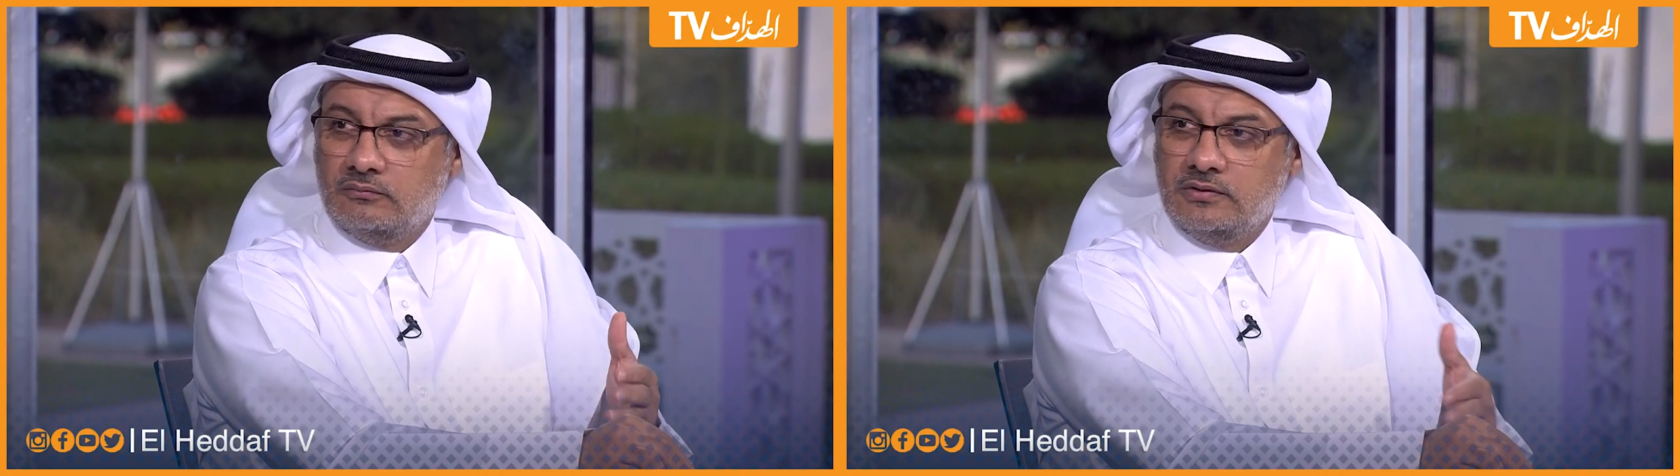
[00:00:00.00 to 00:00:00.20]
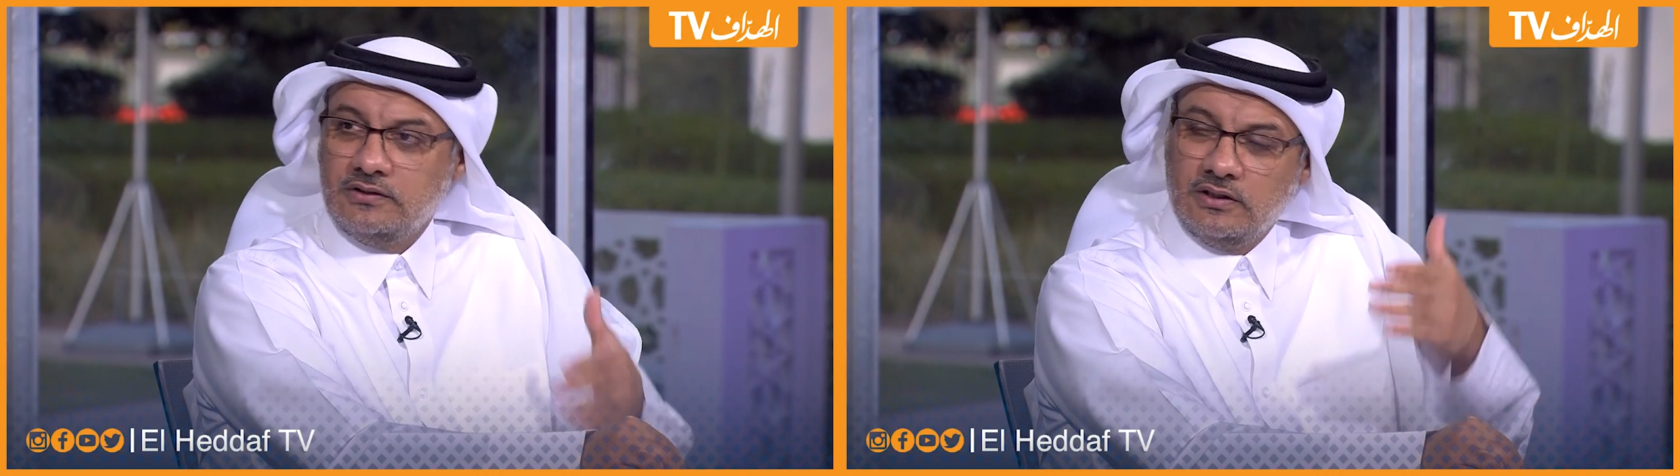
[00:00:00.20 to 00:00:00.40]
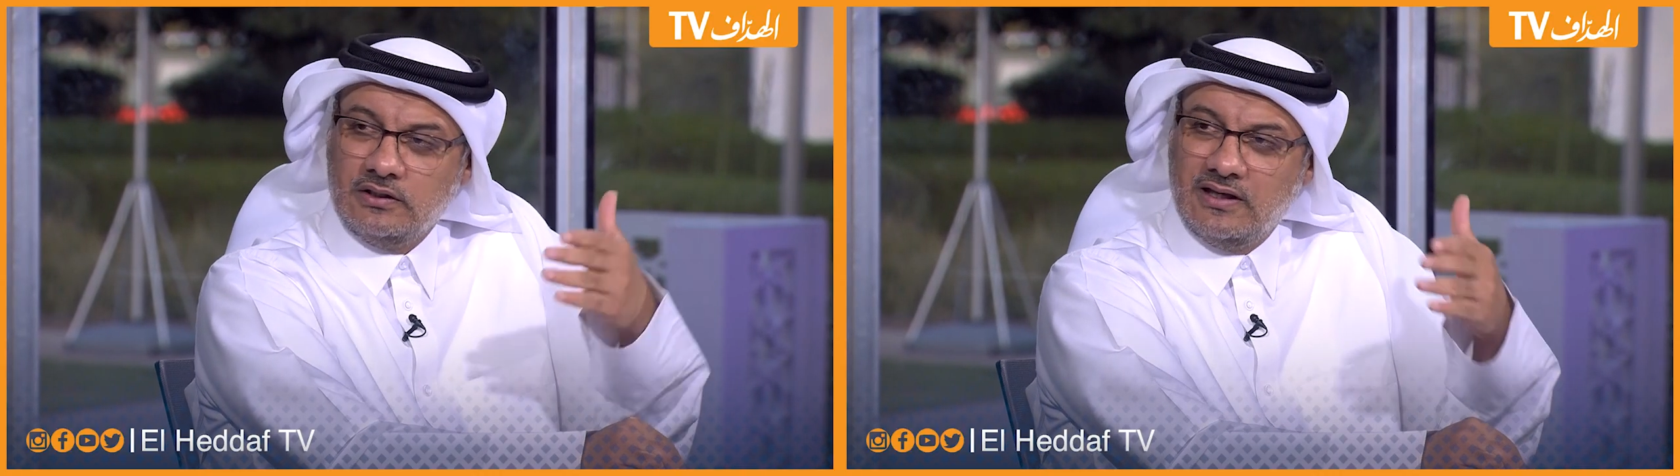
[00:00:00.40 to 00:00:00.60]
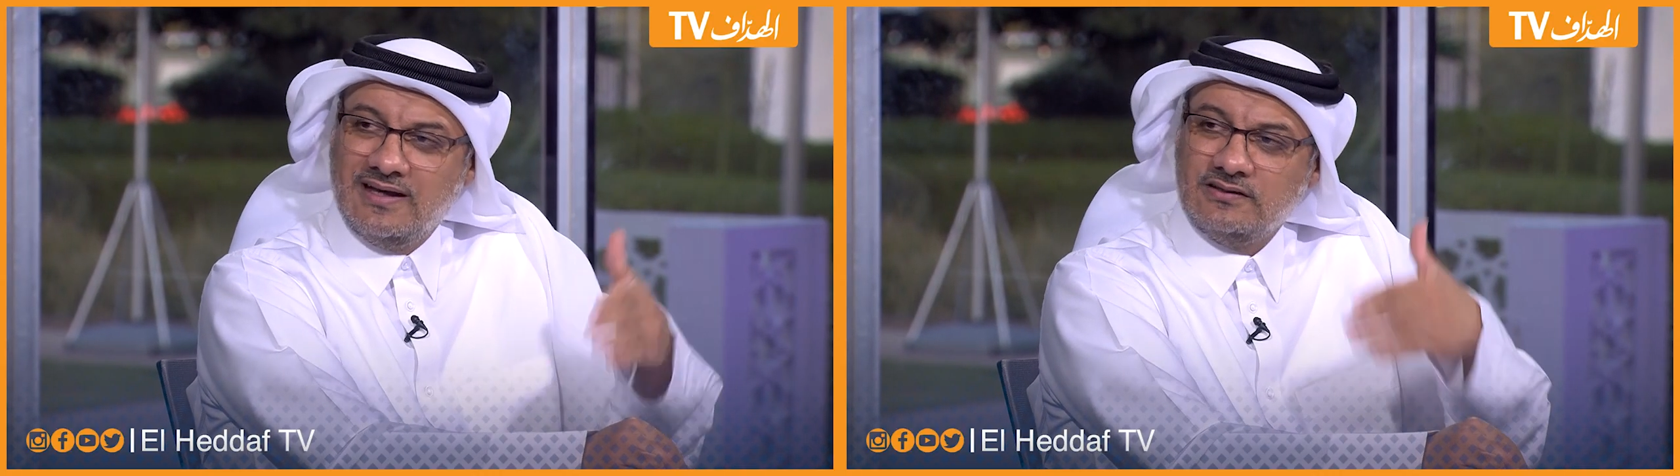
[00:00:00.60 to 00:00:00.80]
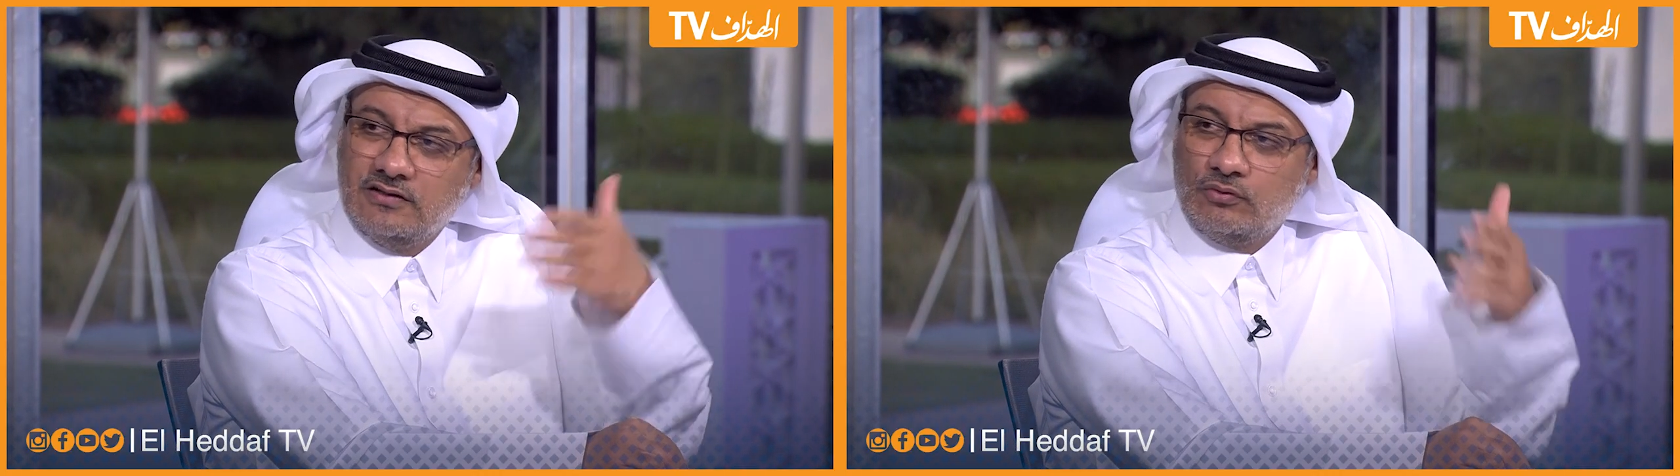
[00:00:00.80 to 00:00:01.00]
بدا
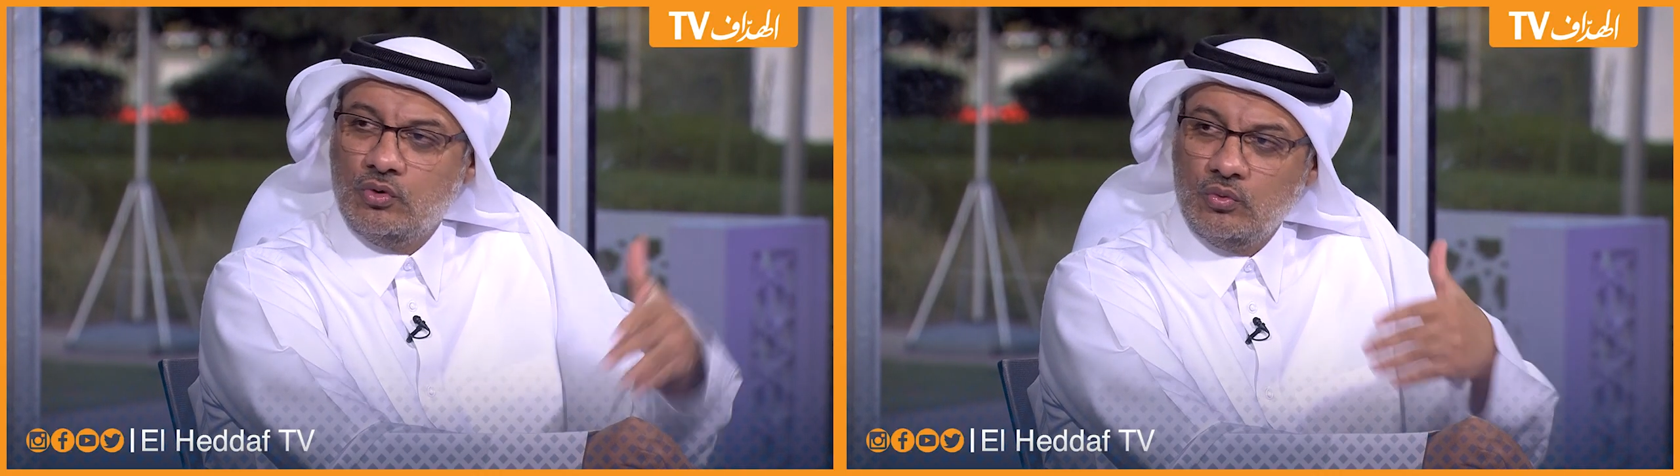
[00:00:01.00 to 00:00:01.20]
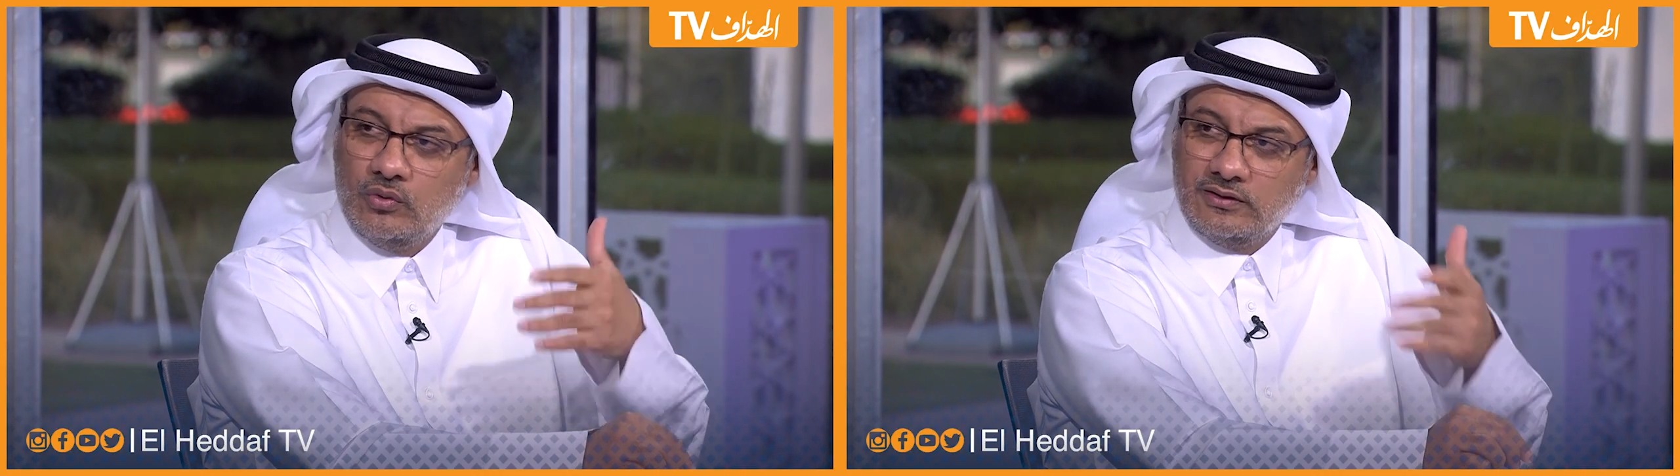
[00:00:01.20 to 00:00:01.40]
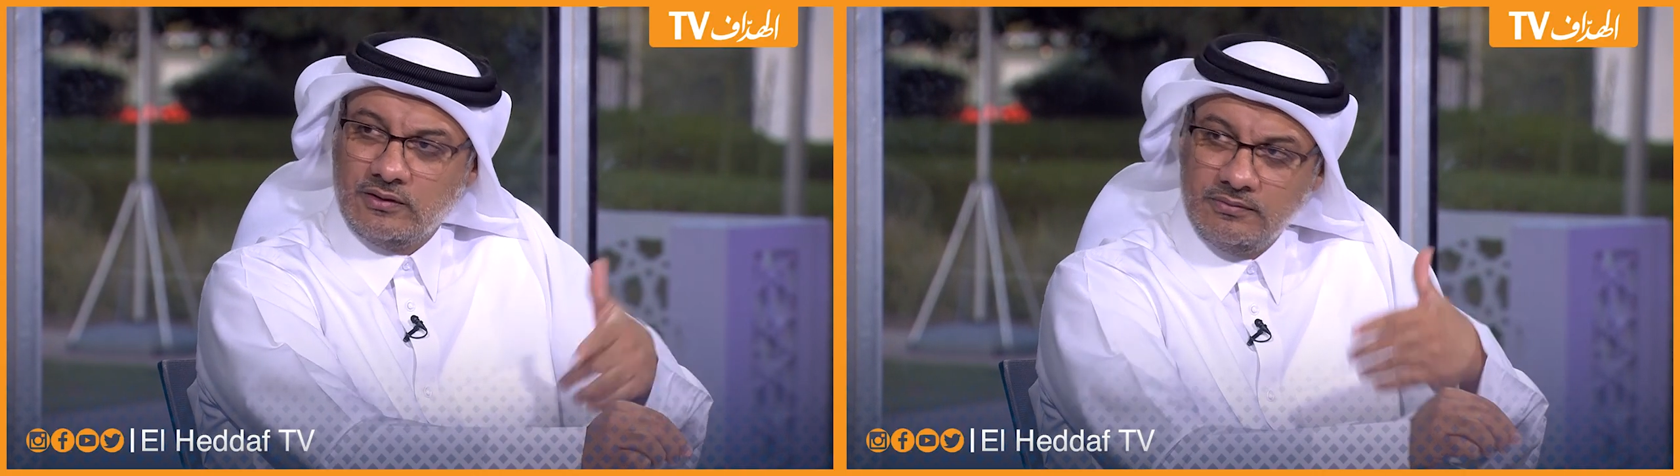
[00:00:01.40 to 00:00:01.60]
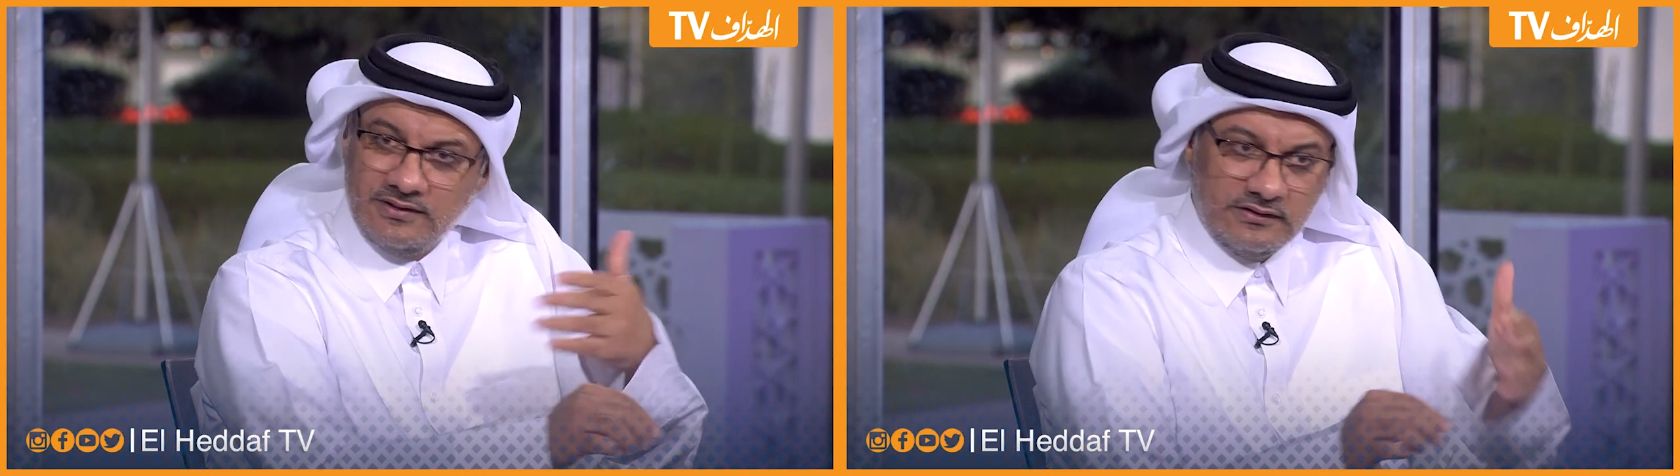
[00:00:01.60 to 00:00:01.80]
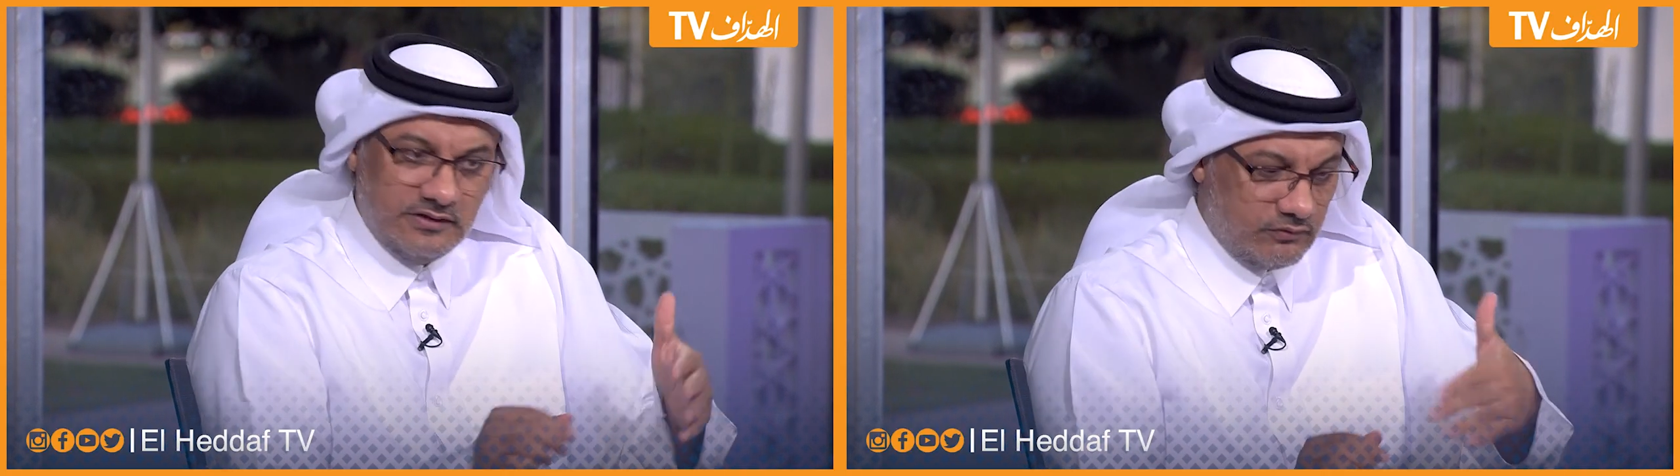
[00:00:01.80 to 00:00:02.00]
هدف وهو
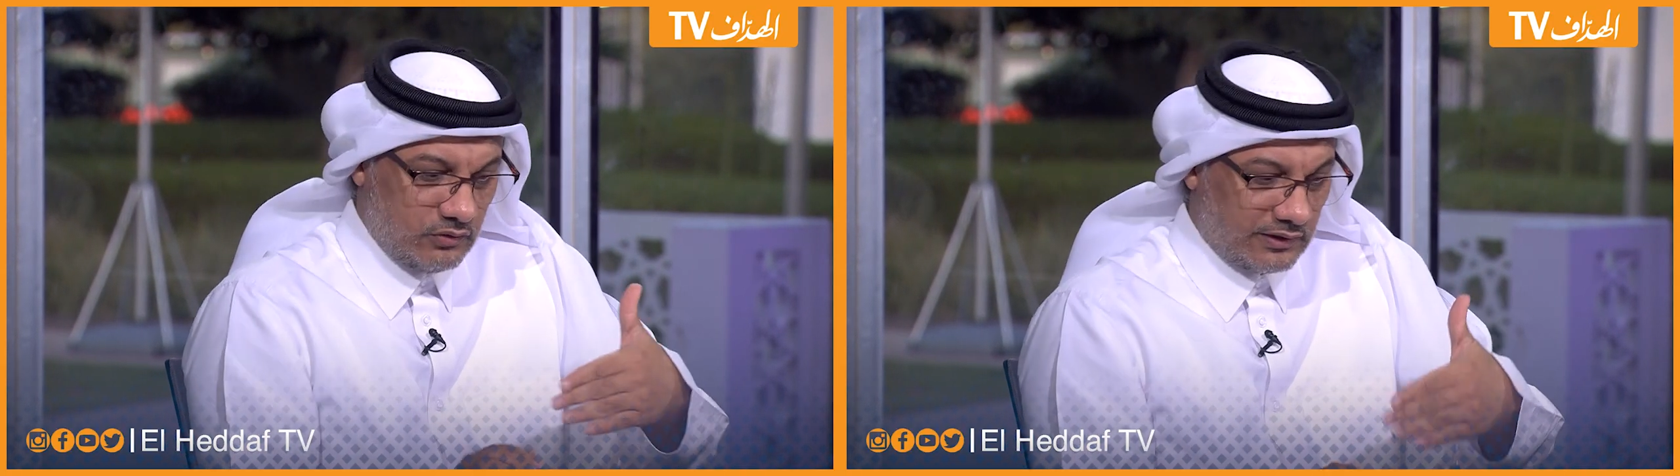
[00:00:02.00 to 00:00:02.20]
قبل هدفه